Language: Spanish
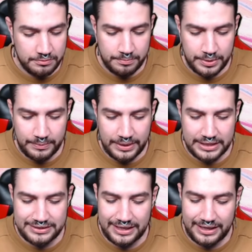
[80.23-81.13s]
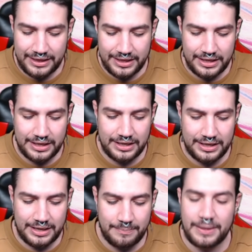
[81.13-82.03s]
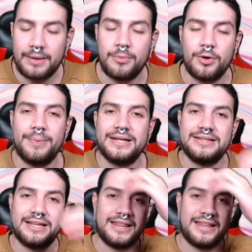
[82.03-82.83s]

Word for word: Primera sacada de Nepe por parte